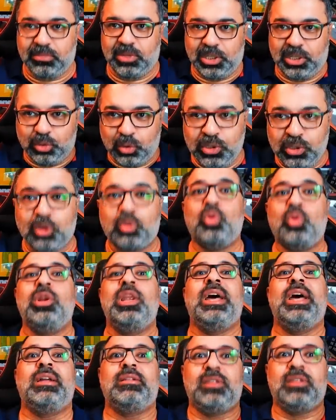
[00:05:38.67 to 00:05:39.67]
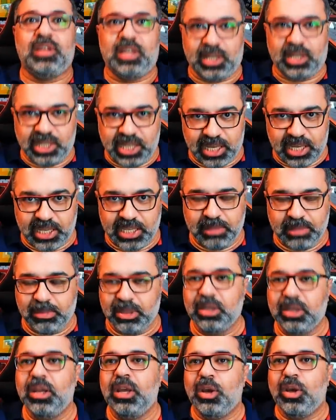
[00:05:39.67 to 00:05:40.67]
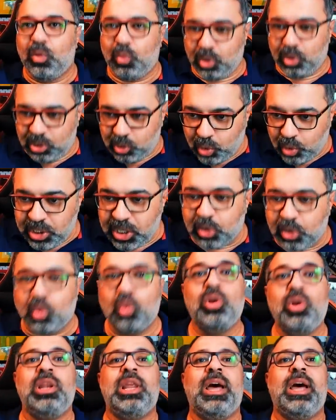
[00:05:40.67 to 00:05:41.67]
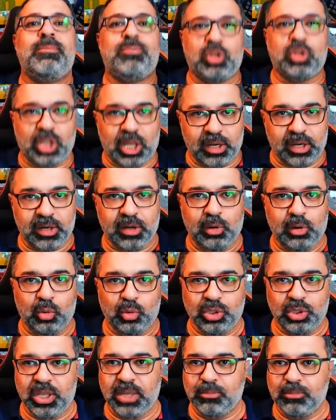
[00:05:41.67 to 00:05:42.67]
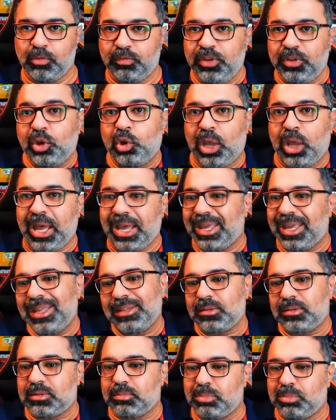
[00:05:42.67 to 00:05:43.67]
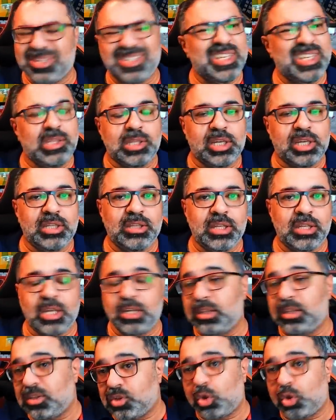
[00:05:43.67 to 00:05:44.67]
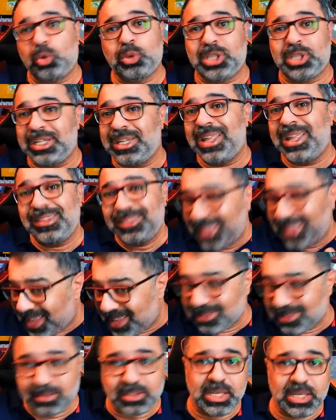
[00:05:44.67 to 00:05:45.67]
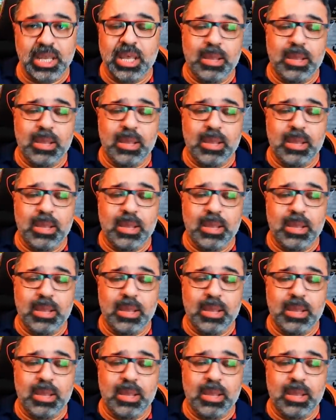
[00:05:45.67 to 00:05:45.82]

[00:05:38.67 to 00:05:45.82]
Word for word: الدنيا كلها طلع ليها قيمه والدنيا كلها بتتحرك لقدام وفي حاجات بسيطه جدا انا تصورت انها انتهت